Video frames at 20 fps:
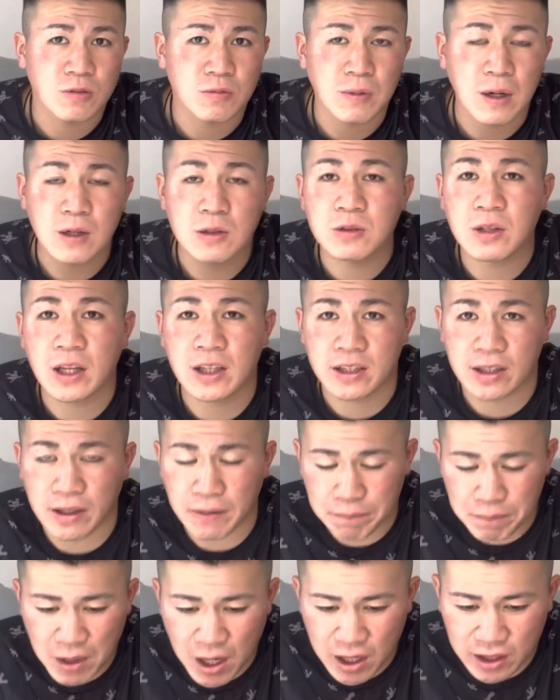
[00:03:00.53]
まあ、裏で
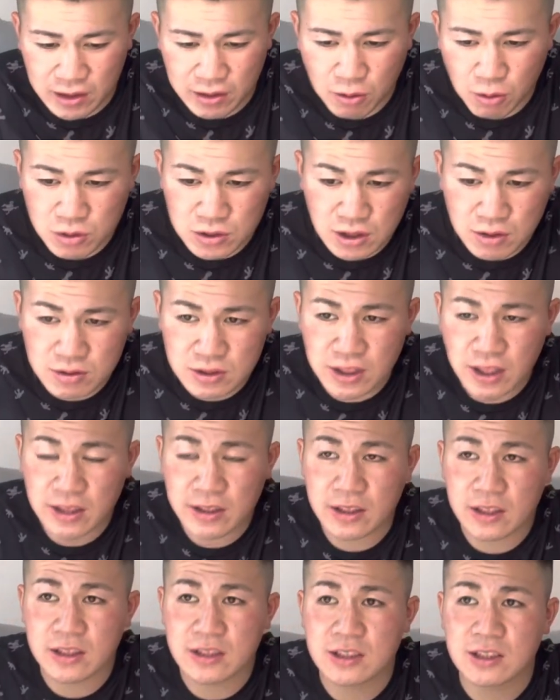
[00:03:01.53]
ねバーってごちゃごちゃっ
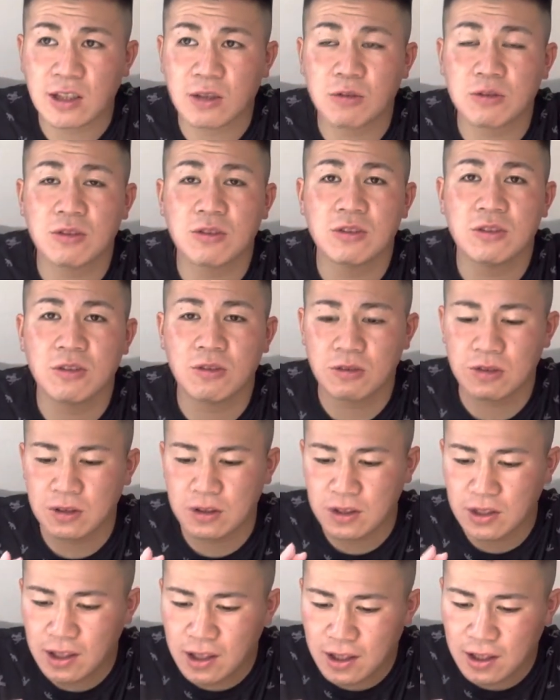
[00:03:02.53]
てしたことによっ
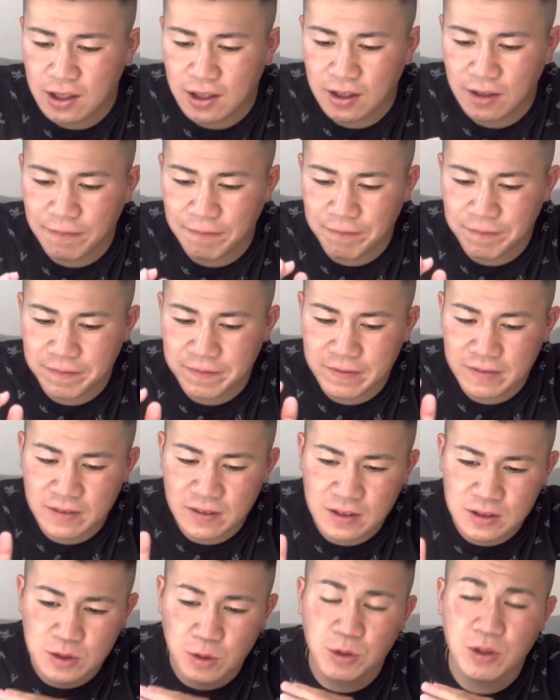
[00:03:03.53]
て
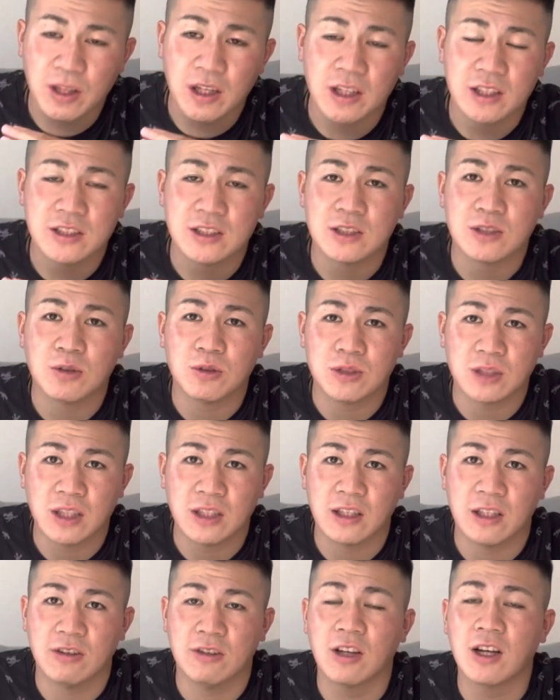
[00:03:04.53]
それがね、実行され
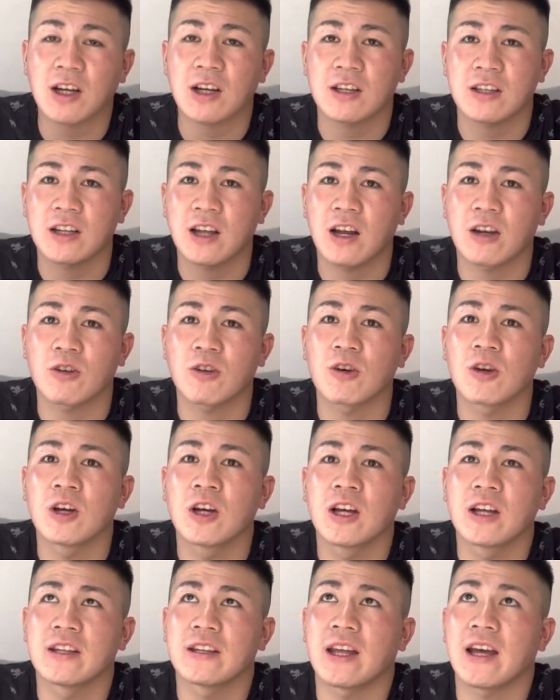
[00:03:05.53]
た。だからね、あの、
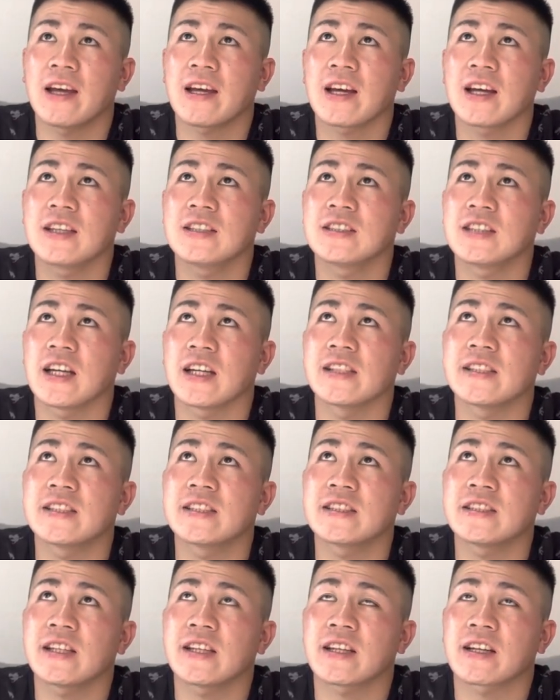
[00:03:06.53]
対外試合
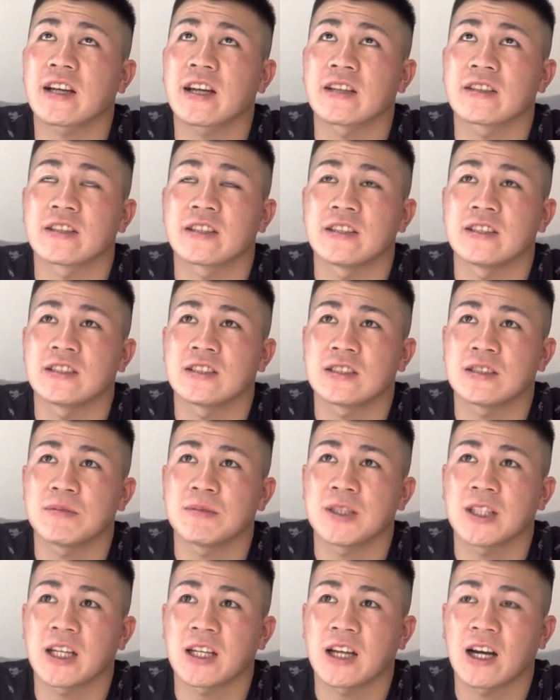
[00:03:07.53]
1年間禁止
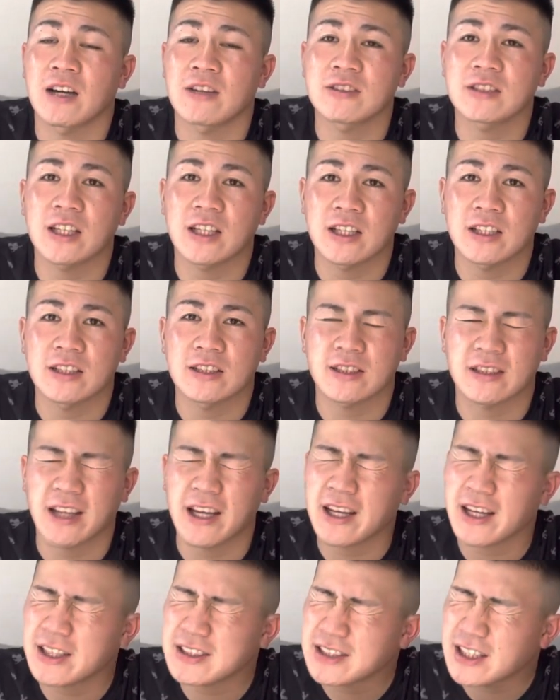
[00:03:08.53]
みたいなのあるじゃないですか。
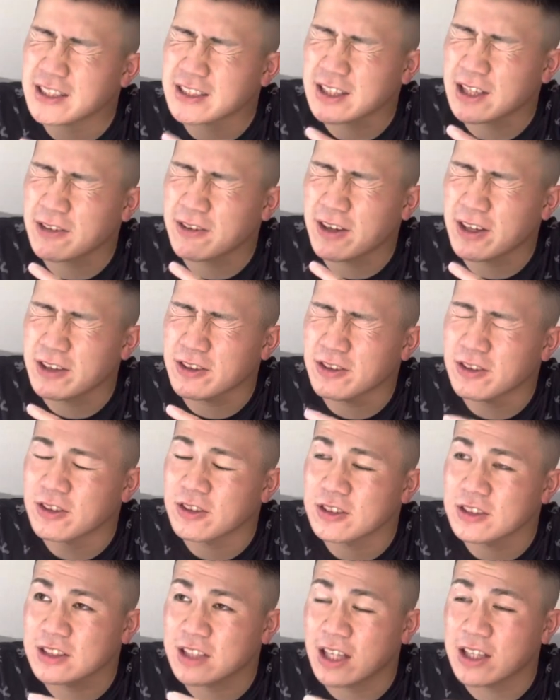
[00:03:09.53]
対外試合ちゃうあ
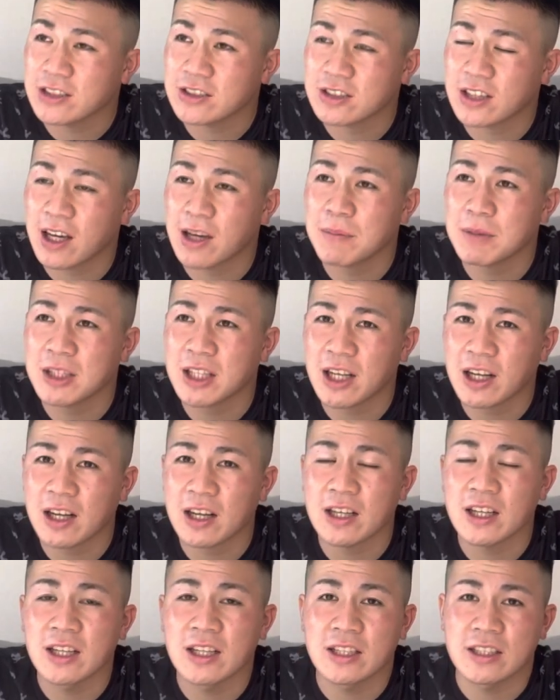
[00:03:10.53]
の、選手が辞めた
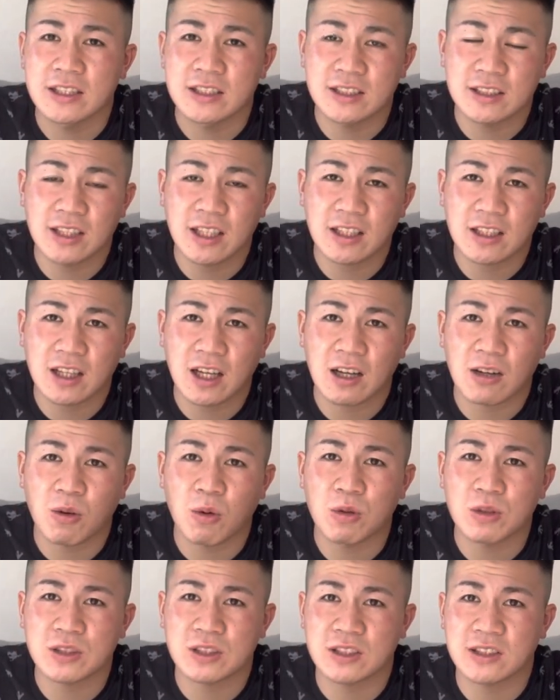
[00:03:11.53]
ら1年間
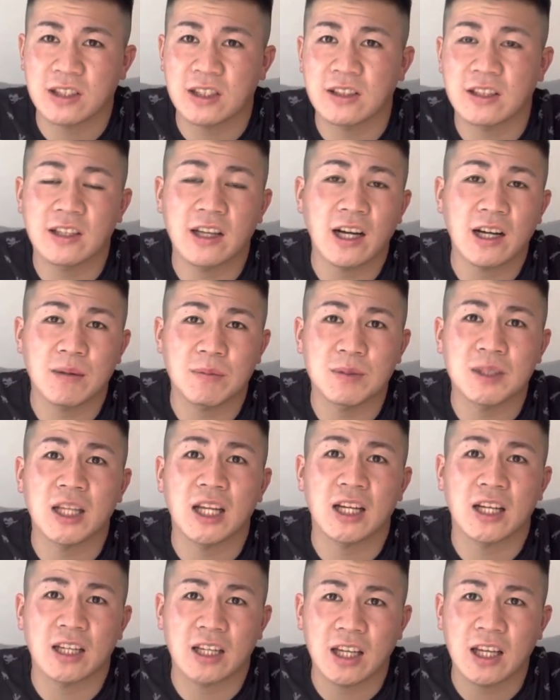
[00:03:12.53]
公式戦出られみた
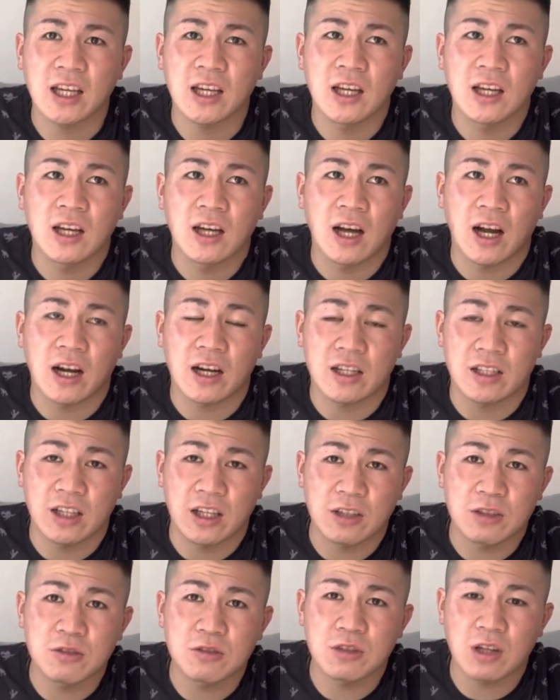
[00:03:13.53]
いなね、あれ
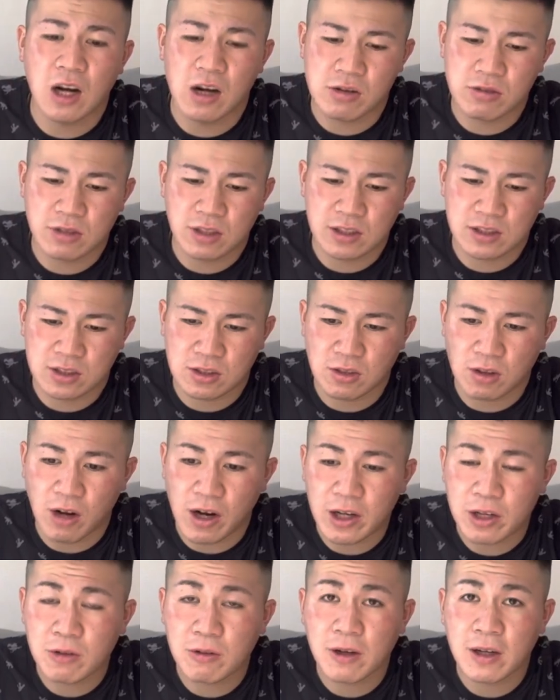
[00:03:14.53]
ね、ルールあるんですけど、
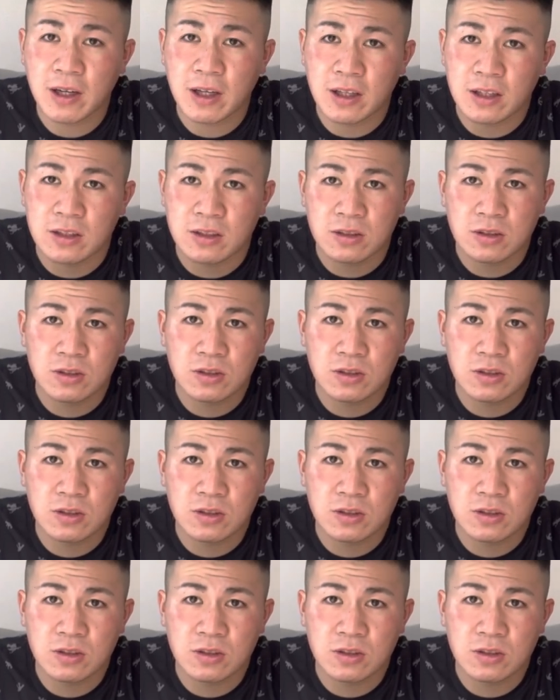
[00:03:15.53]
あれはね、